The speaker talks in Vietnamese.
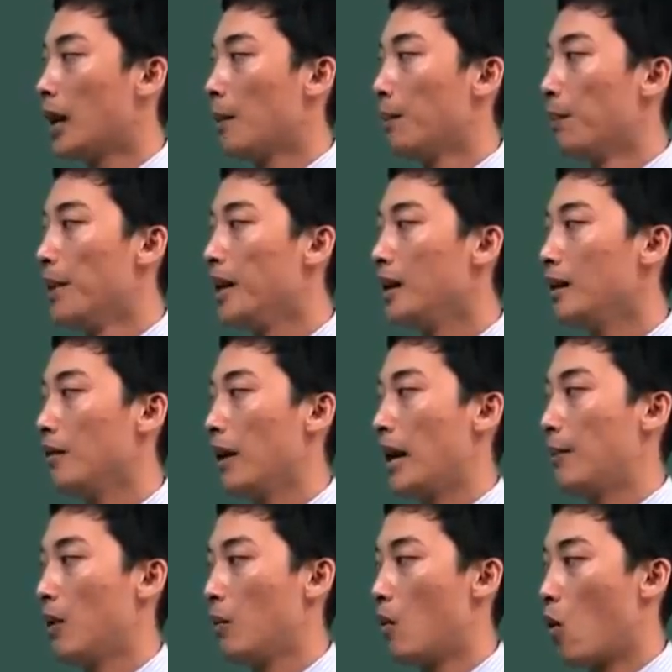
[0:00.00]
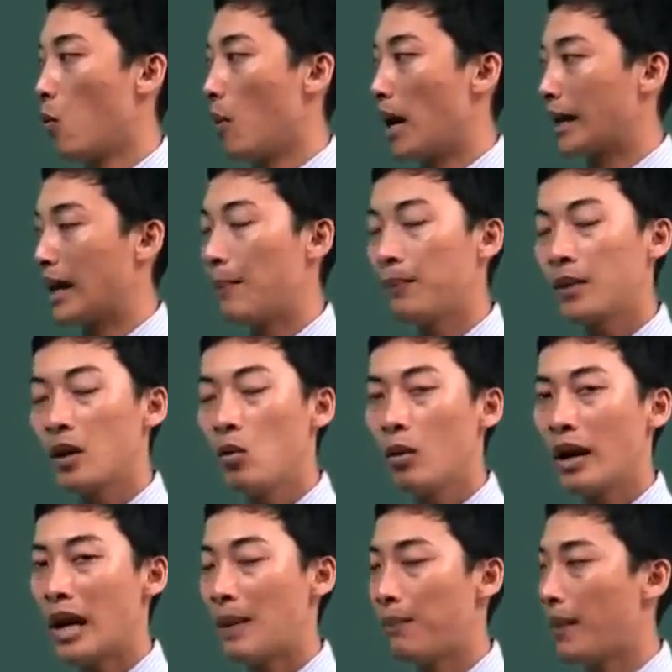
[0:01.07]
Biết M một bằng năm ki lô
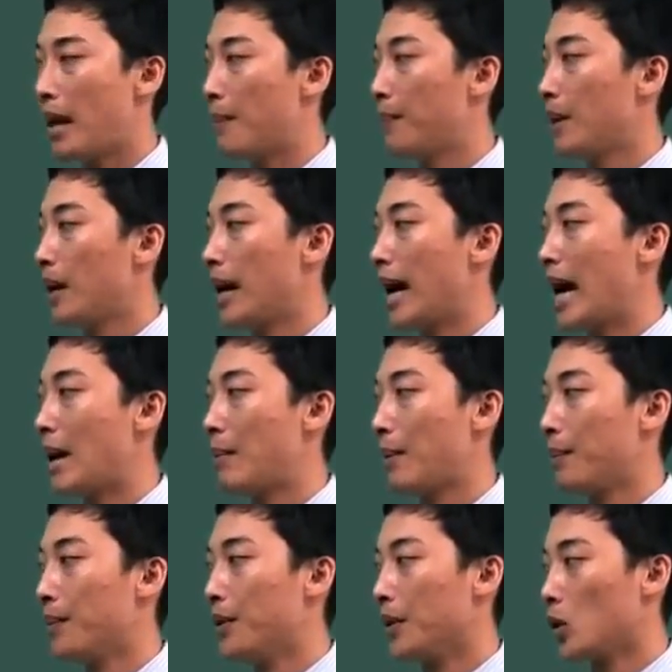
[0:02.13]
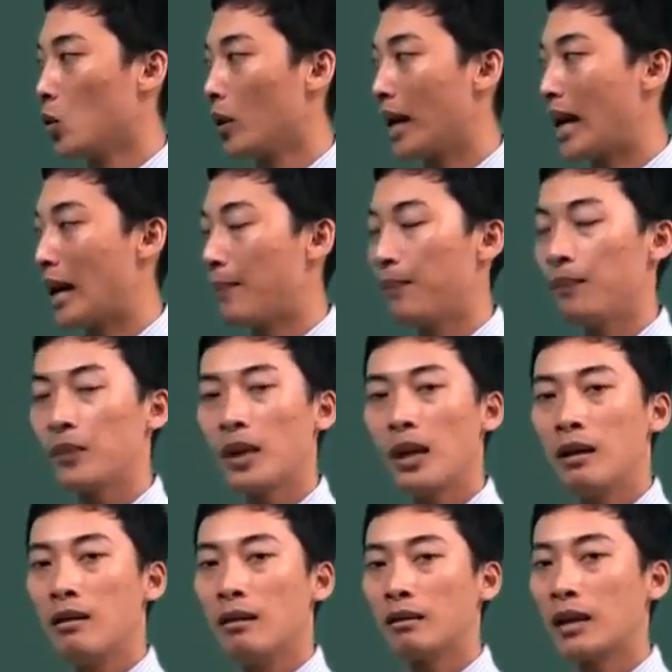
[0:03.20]
gam, M hai bằng mười ki lô gam,
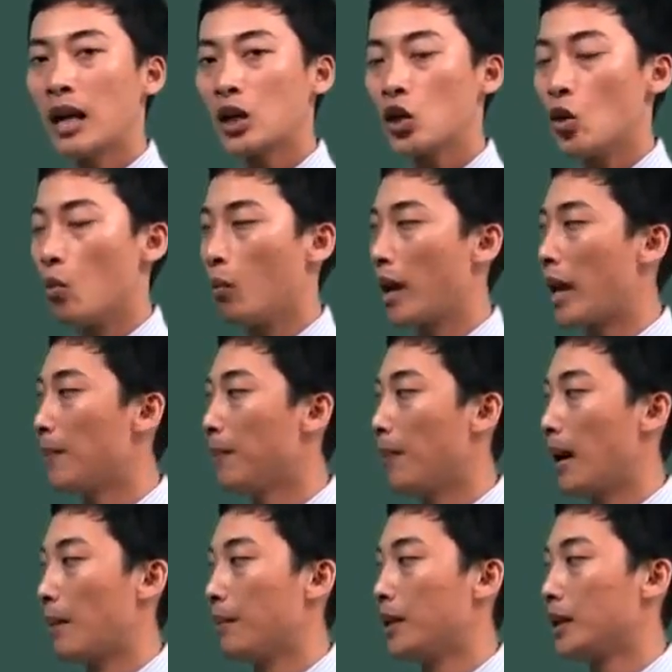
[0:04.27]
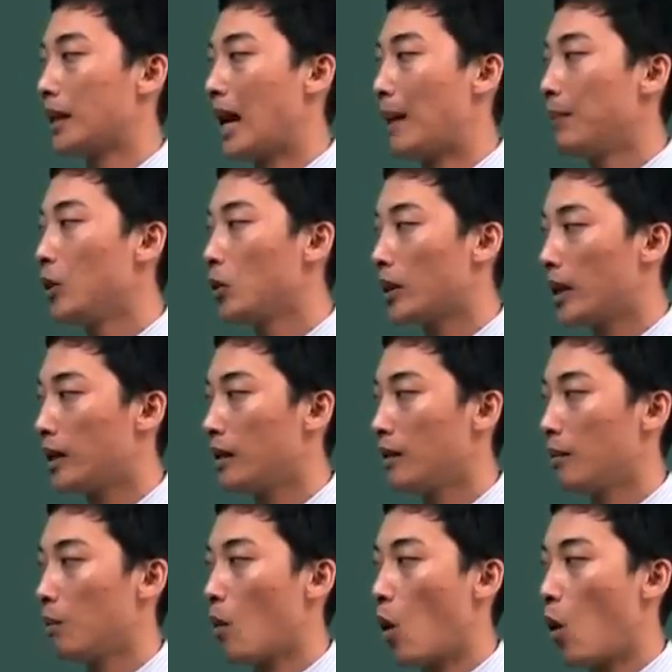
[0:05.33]
lực tác dụng F bằng mười tám niu-tơn,
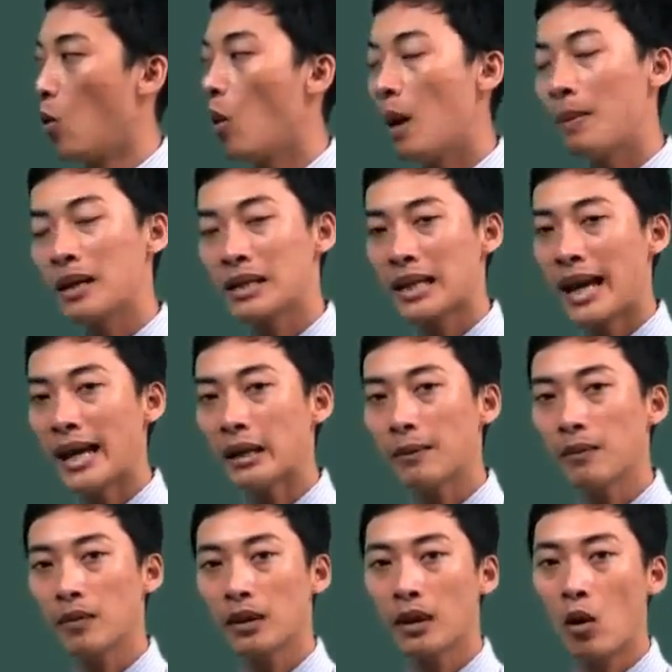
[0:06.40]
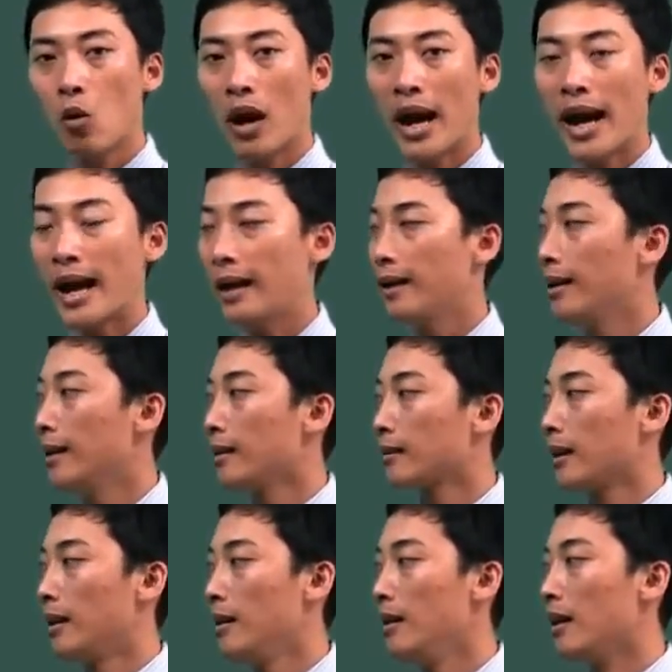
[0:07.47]
bỏ qua ma sát. Câu A,
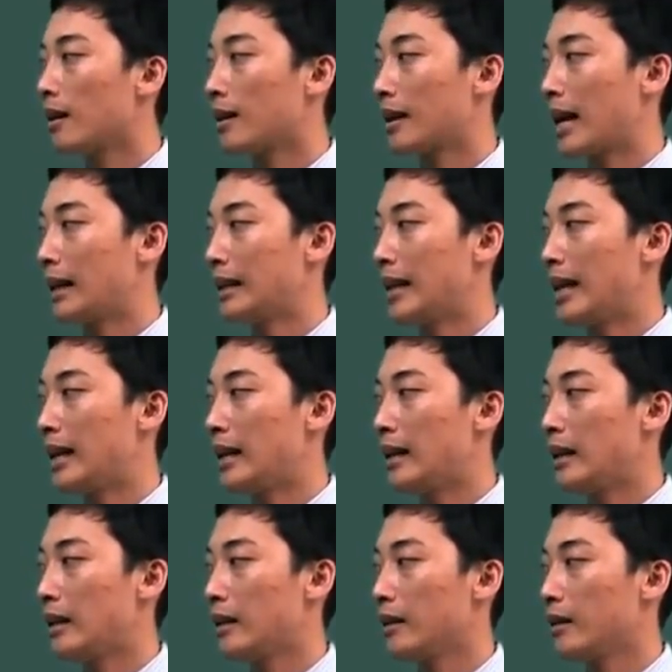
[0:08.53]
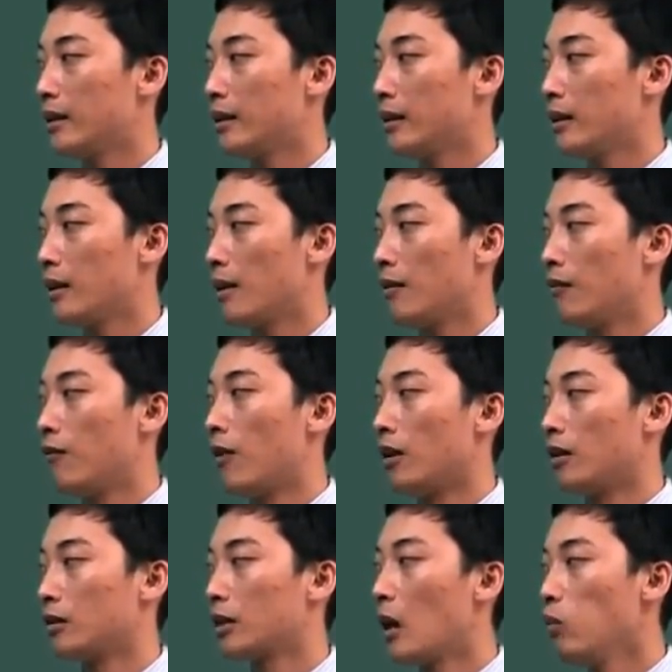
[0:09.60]
tính lực căng dây,
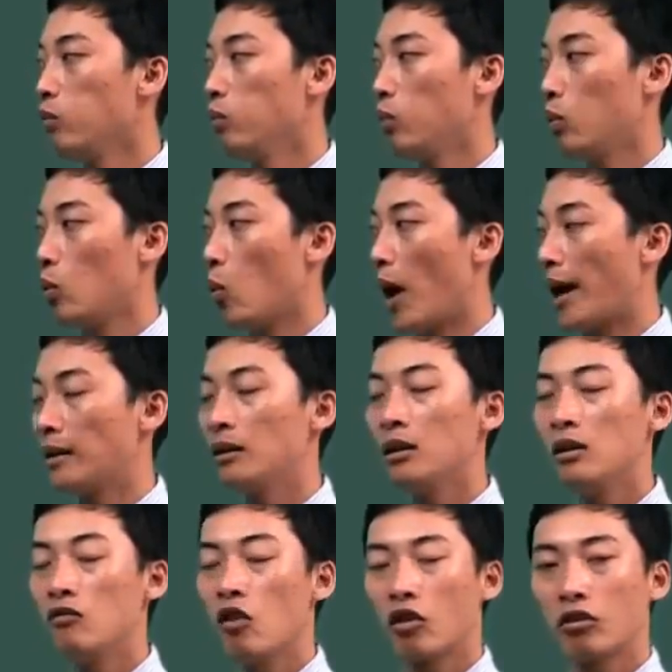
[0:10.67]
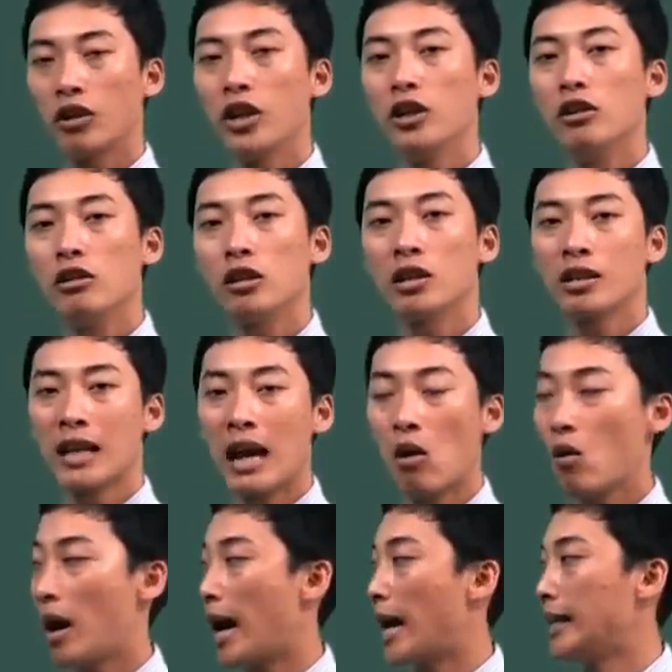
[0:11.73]
vận tốc, quãng đường vật đi được
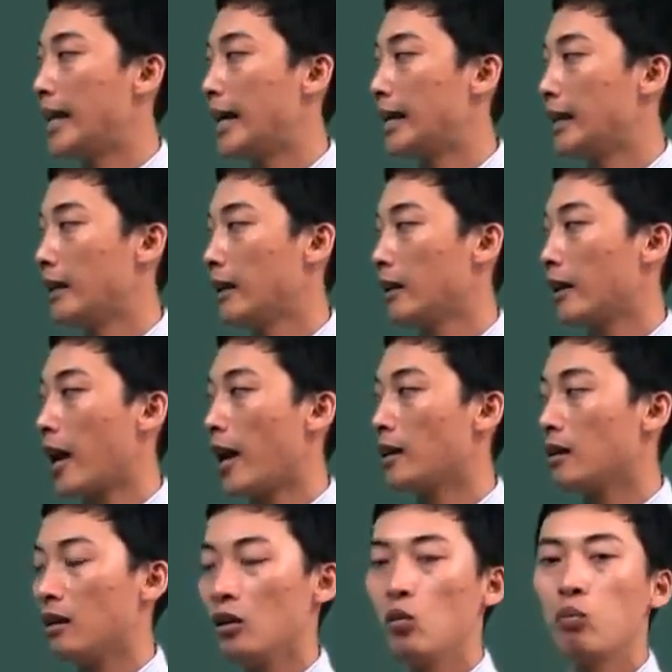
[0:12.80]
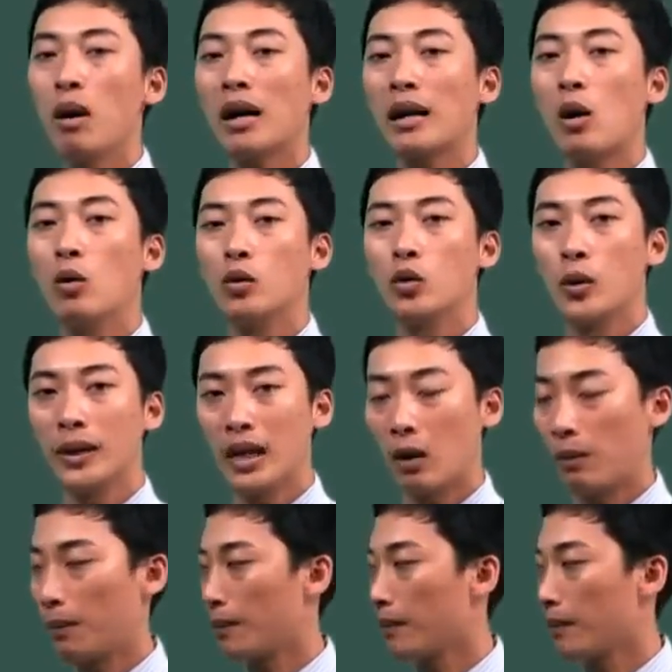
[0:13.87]
sau hai giây kể từ lúc bắt đầu chuyển động.